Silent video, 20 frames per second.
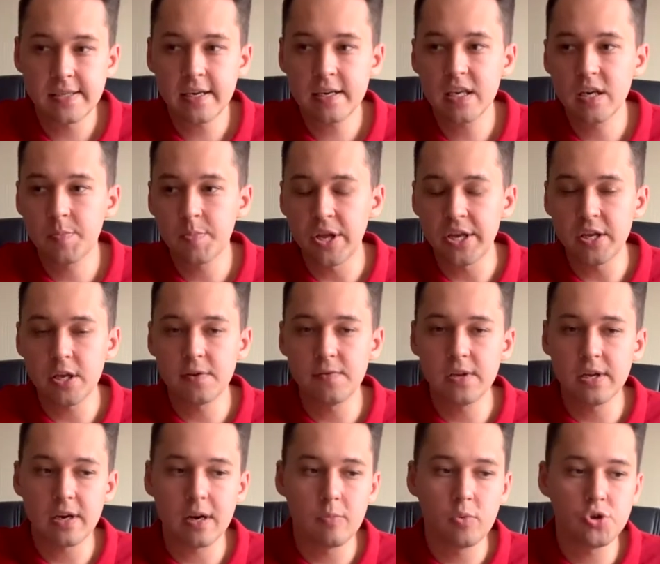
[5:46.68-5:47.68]
Техник
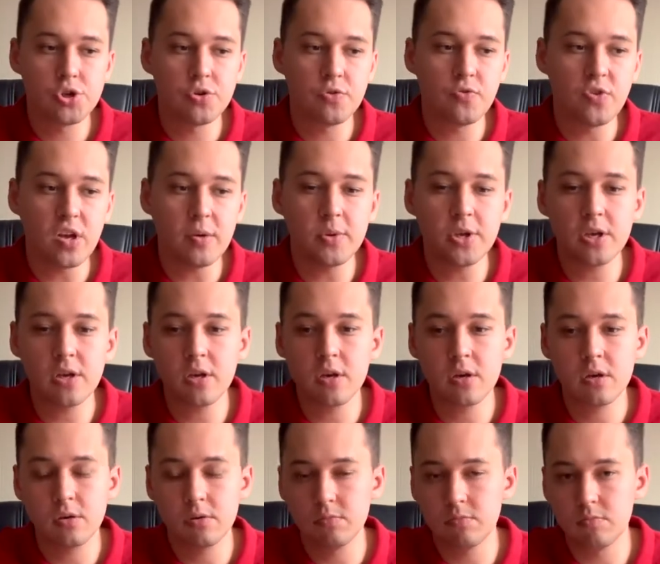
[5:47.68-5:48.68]
планирования рабочего
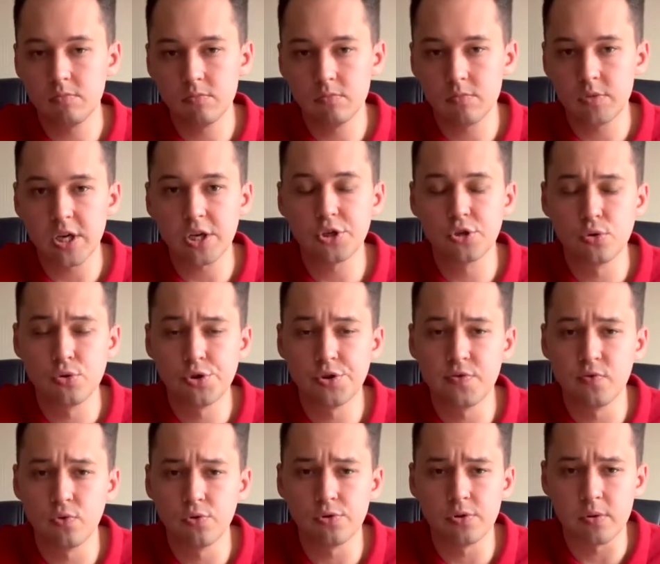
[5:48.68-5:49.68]
времени также
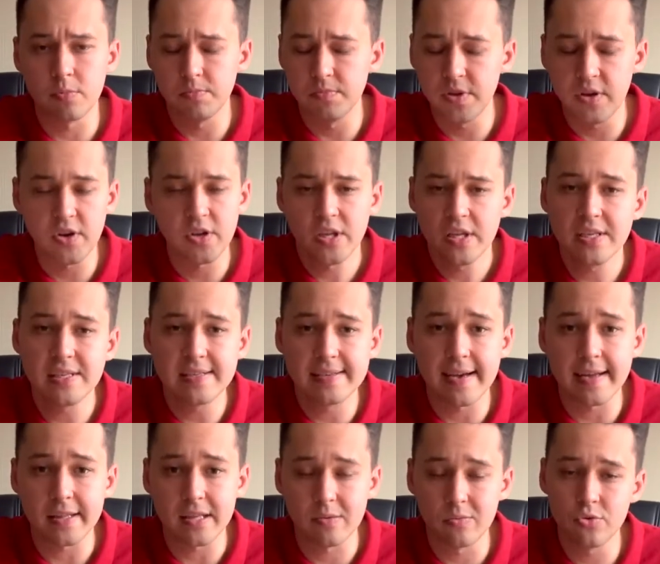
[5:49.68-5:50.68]
существует, там, наверное,
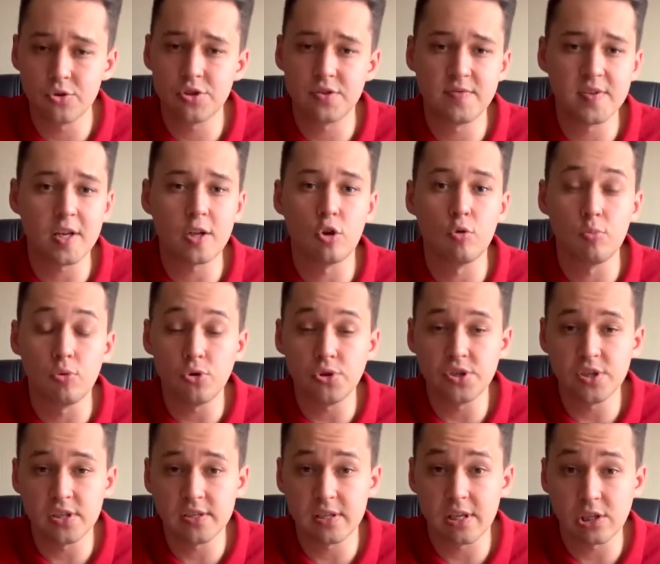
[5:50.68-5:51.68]
десятки. Можете взять любую
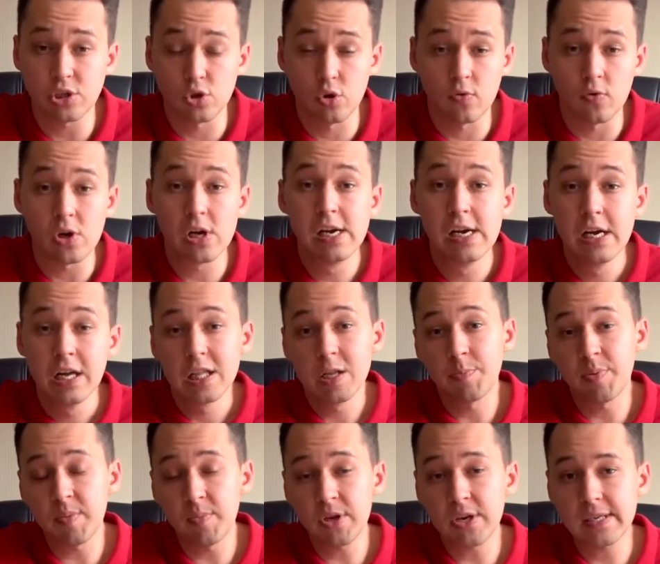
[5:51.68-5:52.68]
из них за основу.
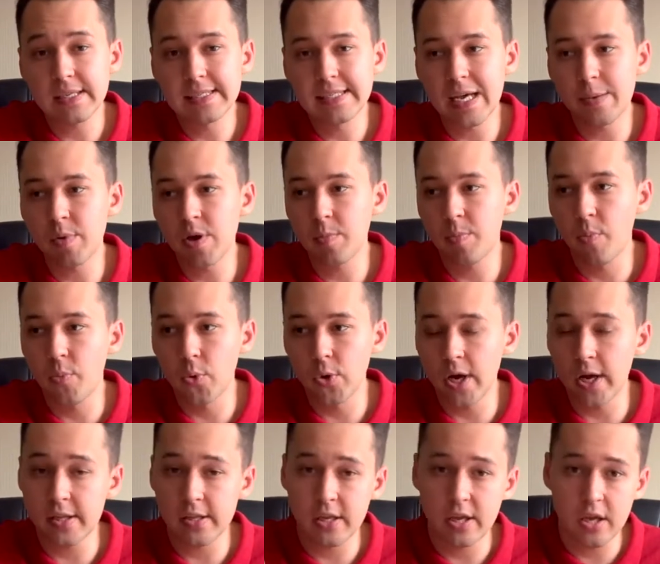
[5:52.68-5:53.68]
Например, самая
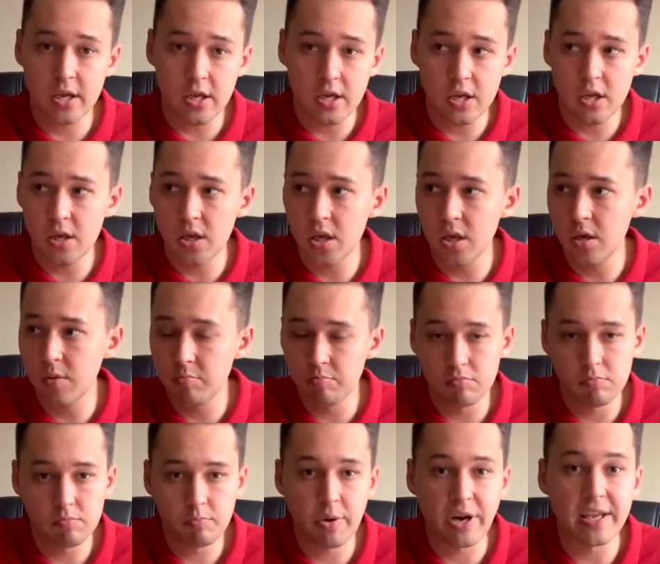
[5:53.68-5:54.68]
популярная и
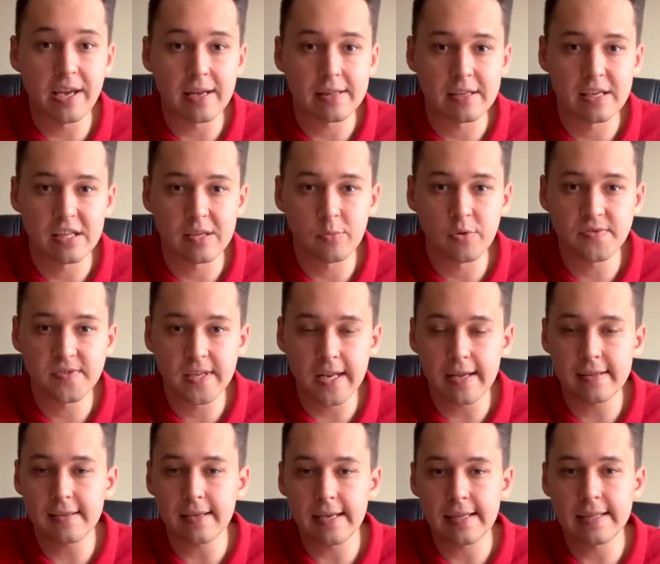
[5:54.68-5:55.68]
понятная, на мой
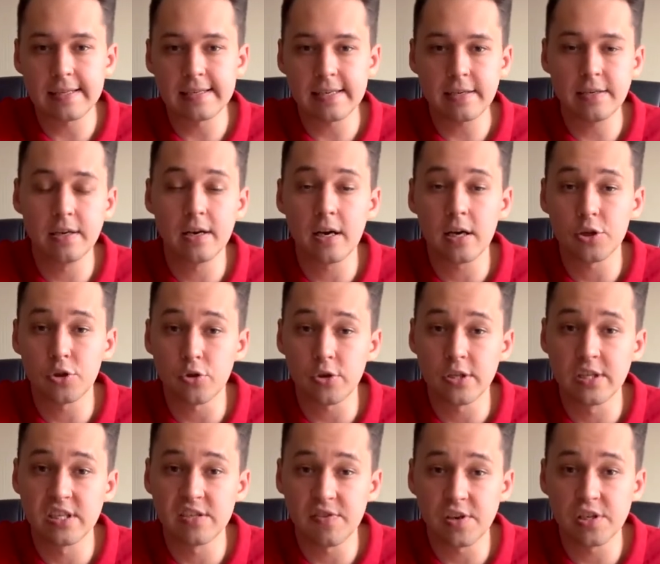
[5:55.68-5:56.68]
взгляд, это техника, которая
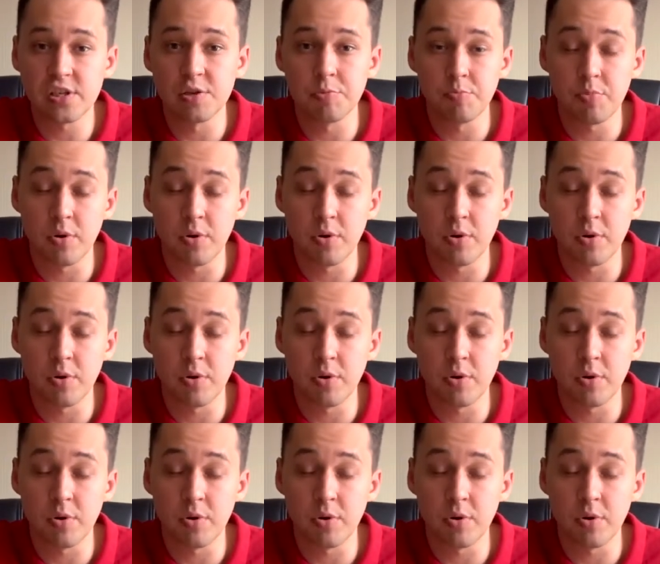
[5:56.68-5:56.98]
называется